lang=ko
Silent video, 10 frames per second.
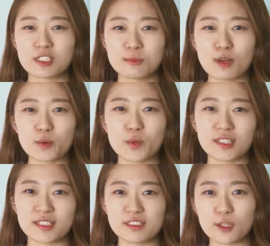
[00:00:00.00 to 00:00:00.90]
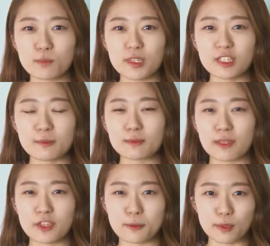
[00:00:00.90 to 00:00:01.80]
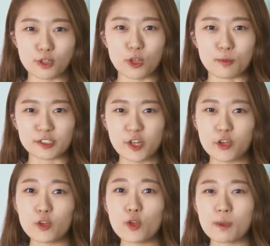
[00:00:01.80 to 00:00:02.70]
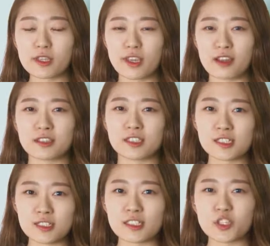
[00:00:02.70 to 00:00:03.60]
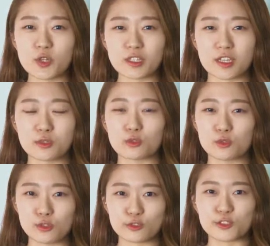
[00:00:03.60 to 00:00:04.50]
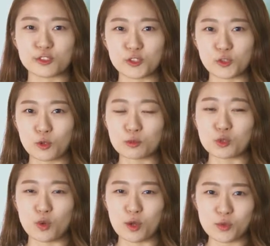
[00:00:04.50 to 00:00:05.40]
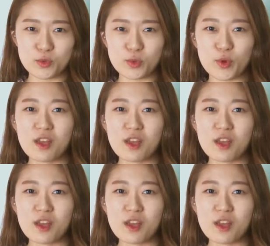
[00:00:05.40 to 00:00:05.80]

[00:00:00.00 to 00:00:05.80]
근무하고 계시는 선배님을 만나뵙게 되면서 협업에 대한 실질적인 얘기도 들을 수 있어서 너무 좋았고